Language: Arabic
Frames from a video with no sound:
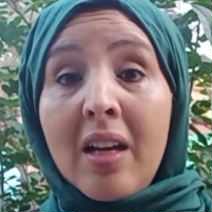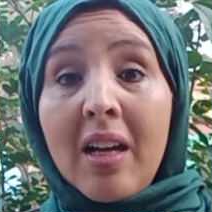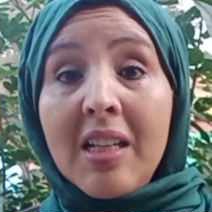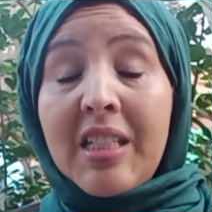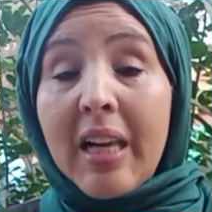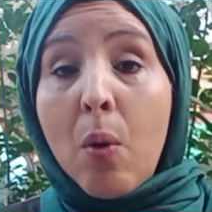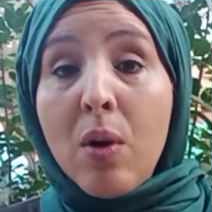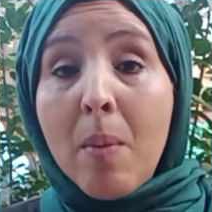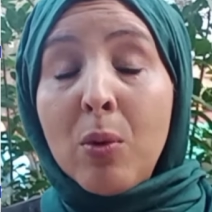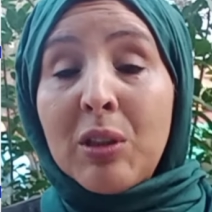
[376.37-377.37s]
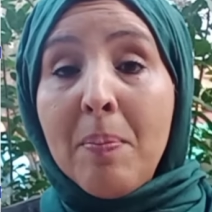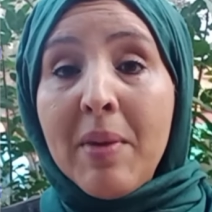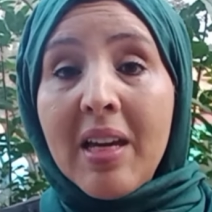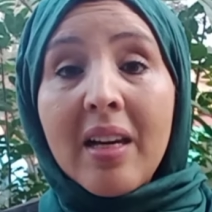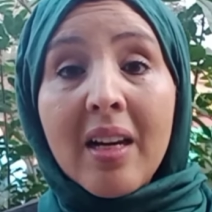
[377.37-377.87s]
هادشي راه ولا
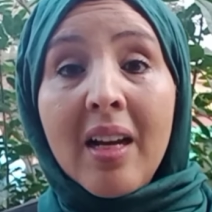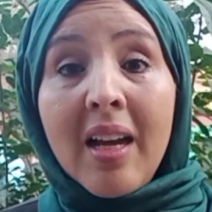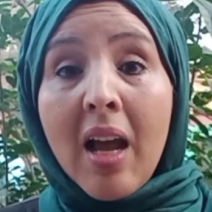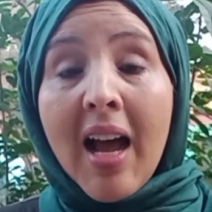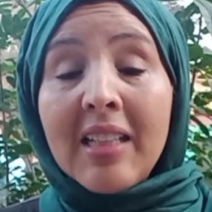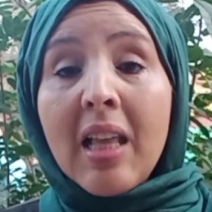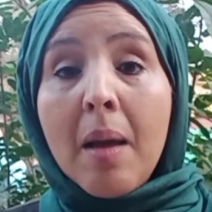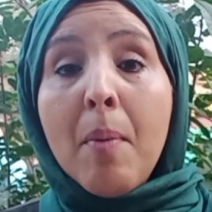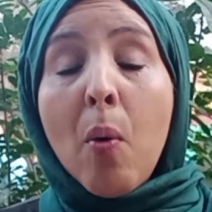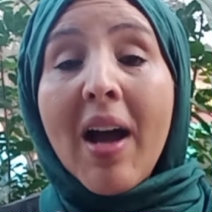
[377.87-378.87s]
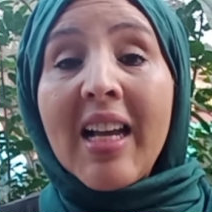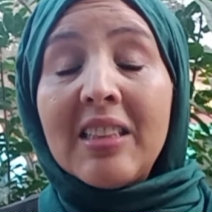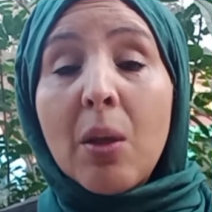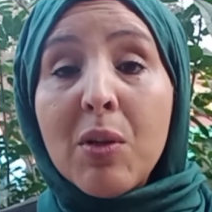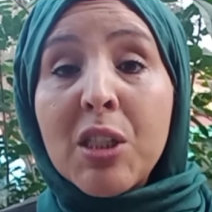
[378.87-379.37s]
مدمر هاد مواقع
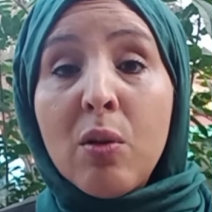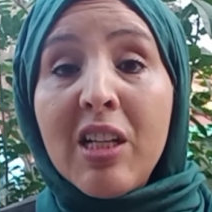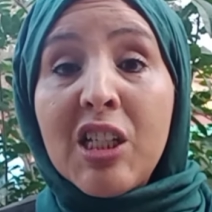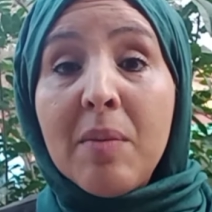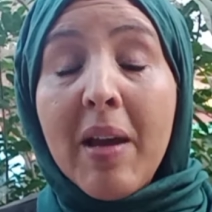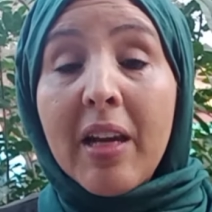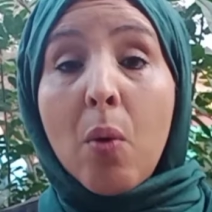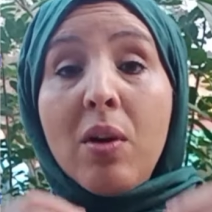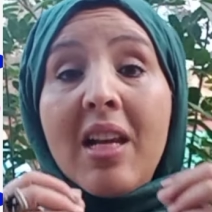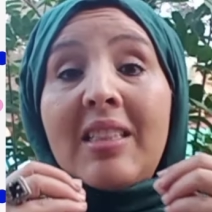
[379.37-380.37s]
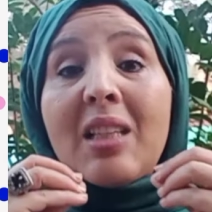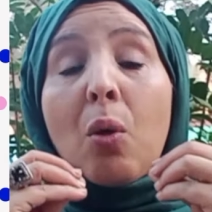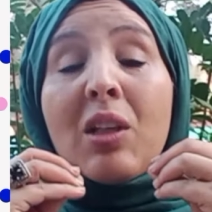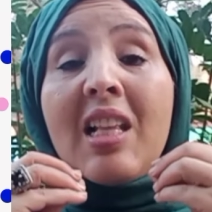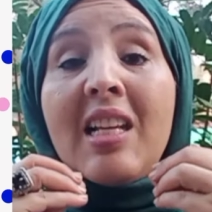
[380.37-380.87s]
التواصل الاجتماعي راه ولات
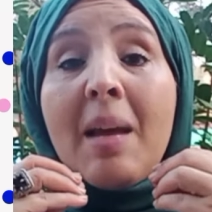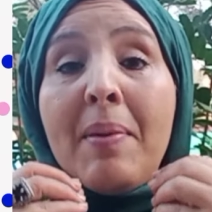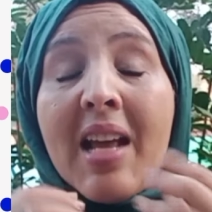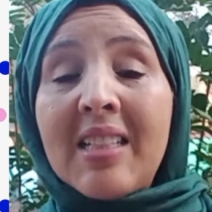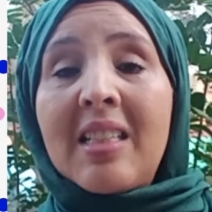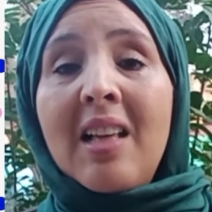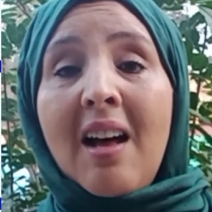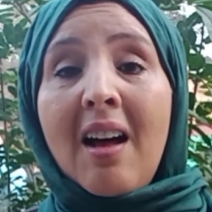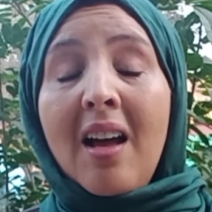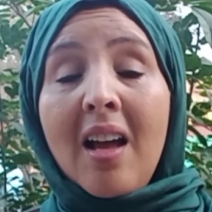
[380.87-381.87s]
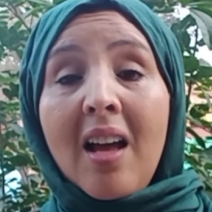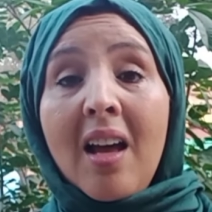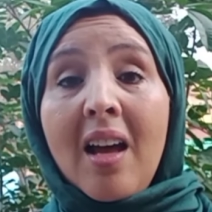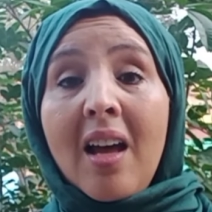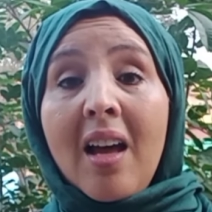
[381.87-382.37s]
تقتل لينا بناتنا
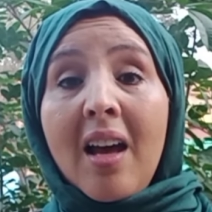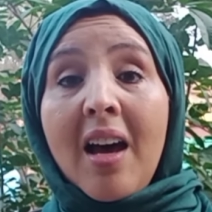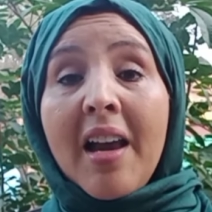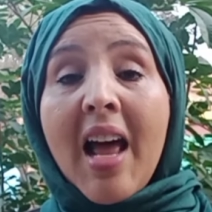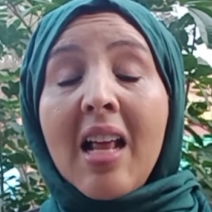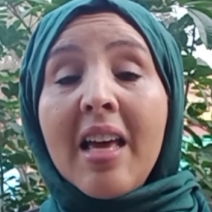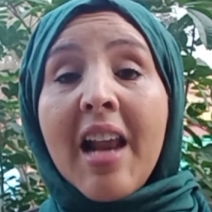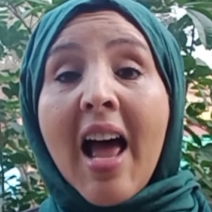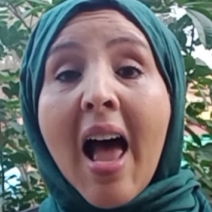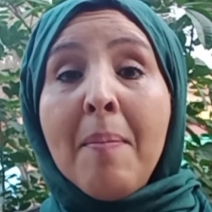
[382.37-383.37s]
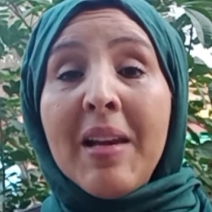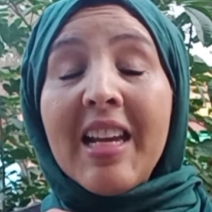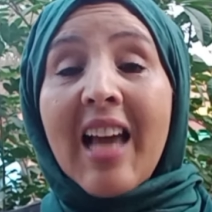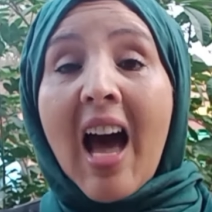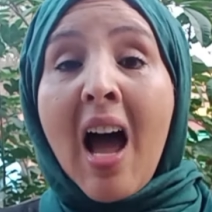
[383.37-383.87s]
راه راه
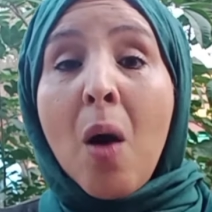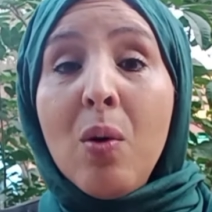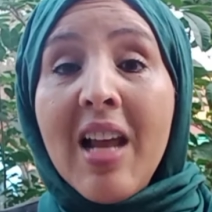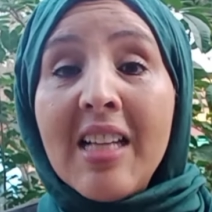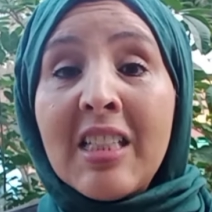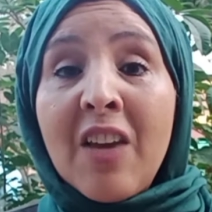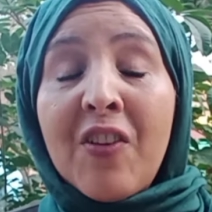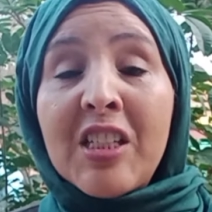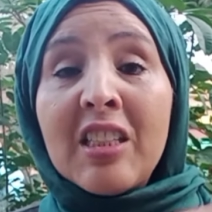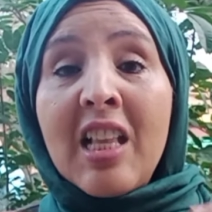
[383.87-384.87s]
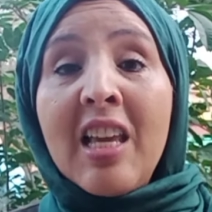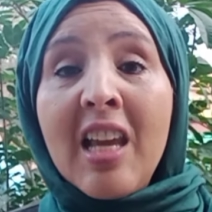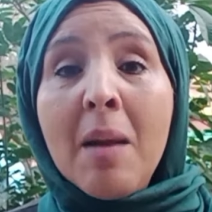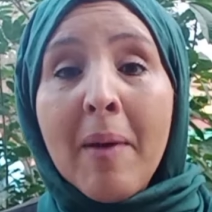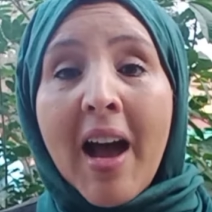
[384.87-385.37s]
امريكا حاولات كيفاش تلهي
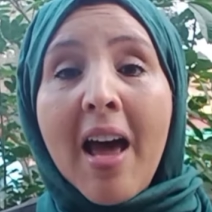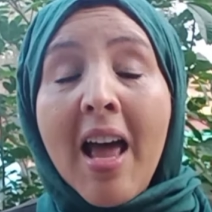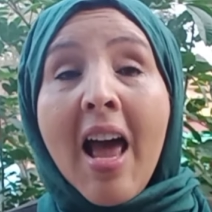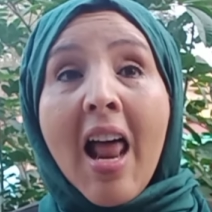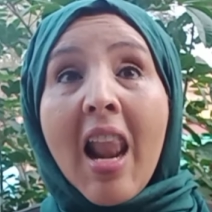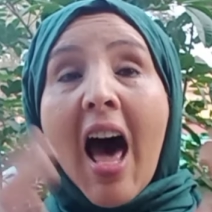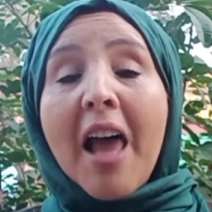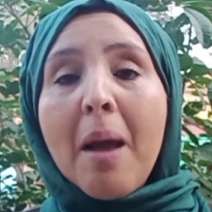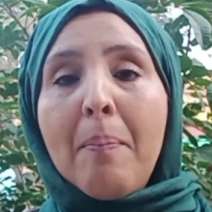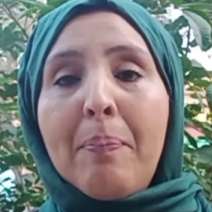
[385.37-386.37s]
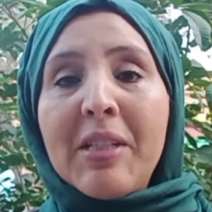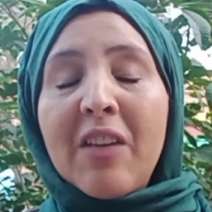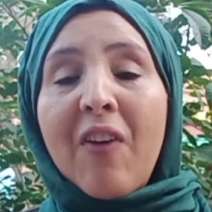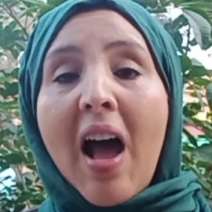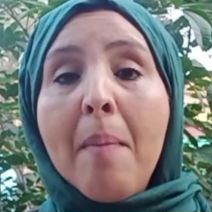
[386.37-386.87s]
المغا... العرب
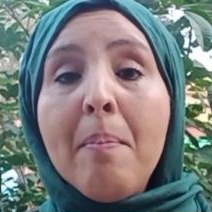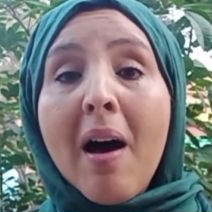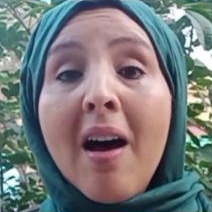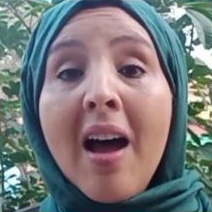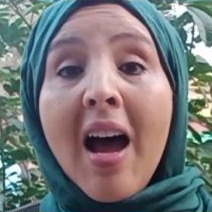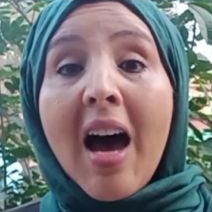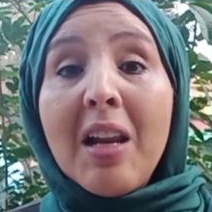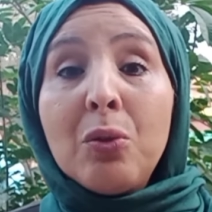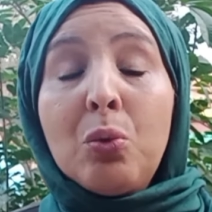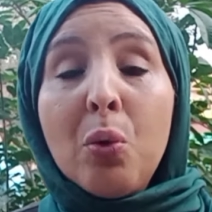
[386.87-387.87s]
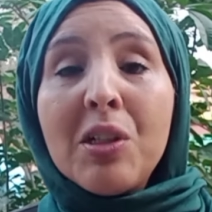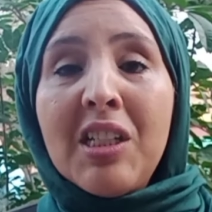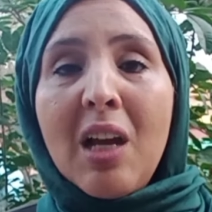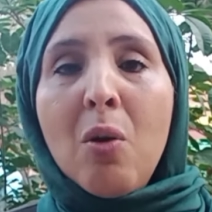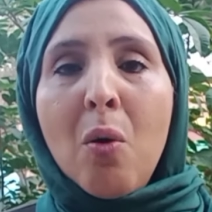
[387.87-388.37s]
بصفه عامه على الدور
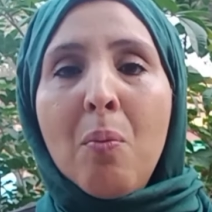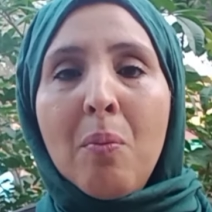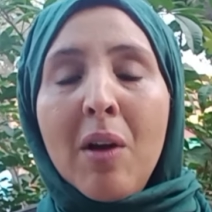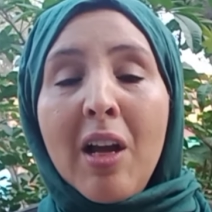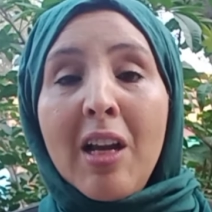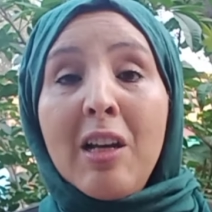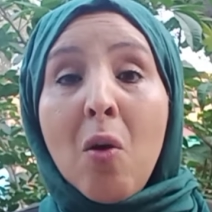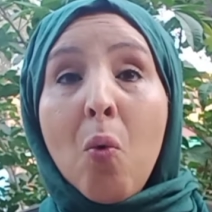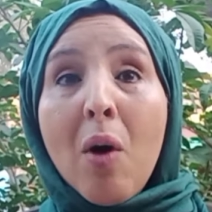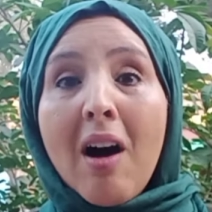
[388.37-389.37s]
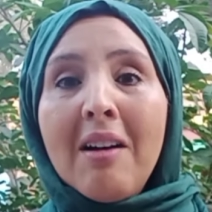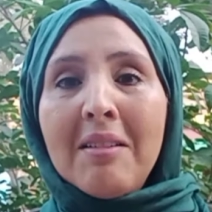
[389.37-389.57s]
ديالهم اللي هو